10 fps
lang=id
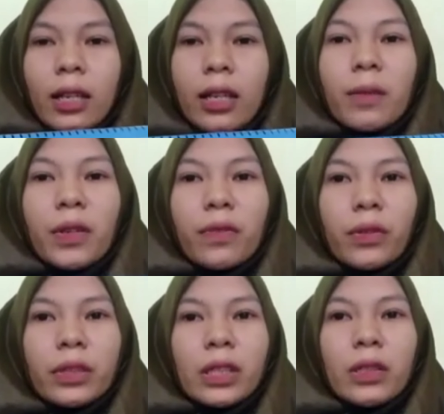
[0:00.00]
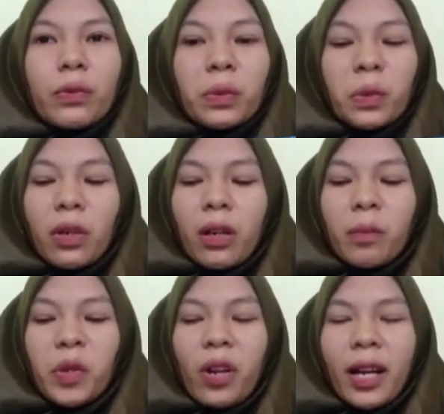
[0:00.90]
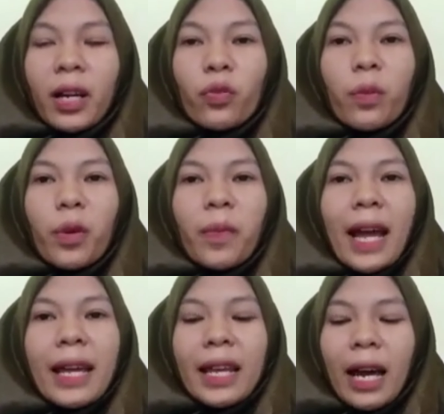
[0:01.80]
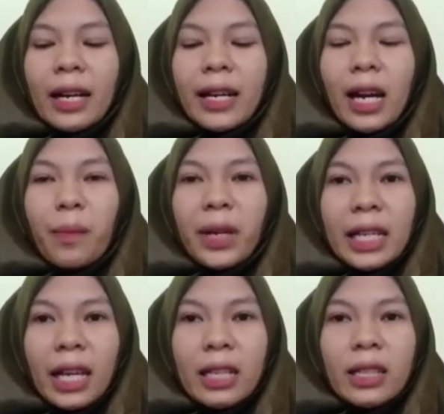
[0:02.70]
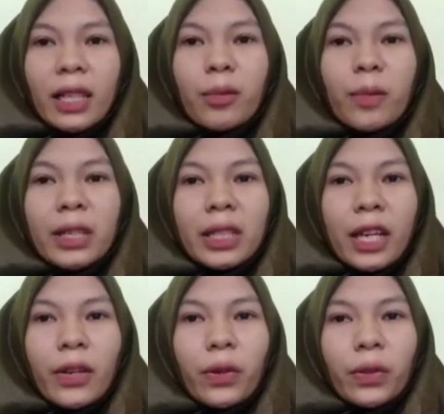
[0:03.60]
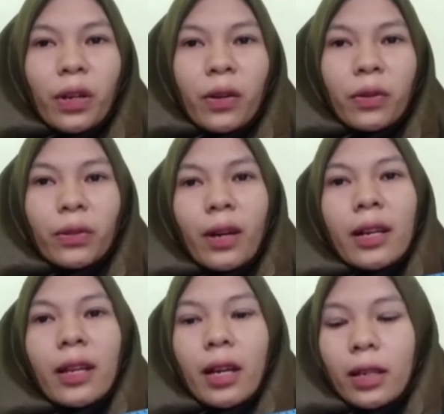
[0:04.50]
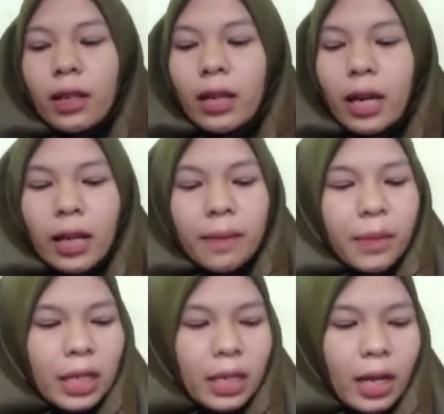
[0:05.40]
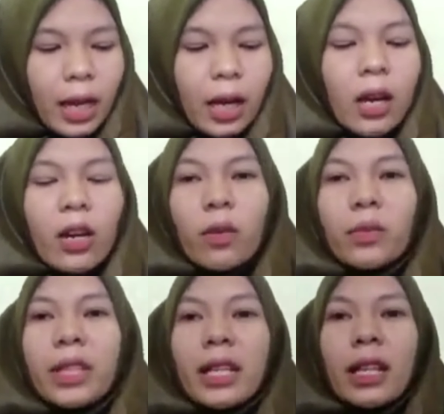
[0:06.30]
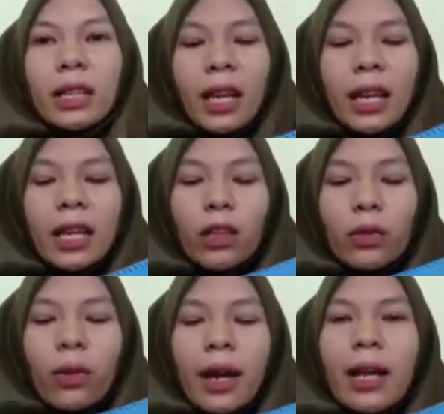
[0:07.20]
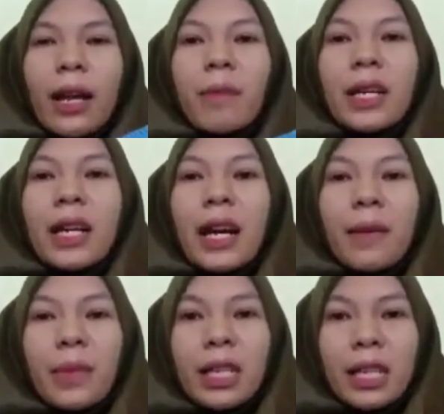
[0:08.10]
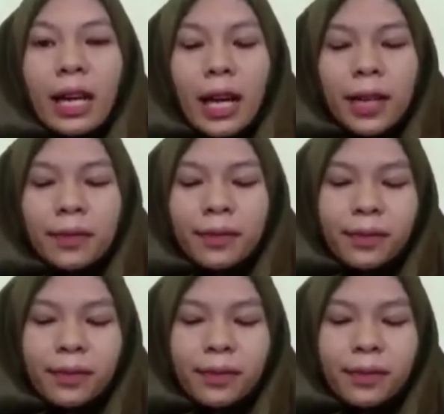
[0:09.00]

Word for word: Ini berfungsi untuk mengeluarkan uap-uap air yang ada dalam penika serta membersihkan kotoran-kotoran yang ada dalam penika. Kemudian yang terakhir itu ada pegangan penika.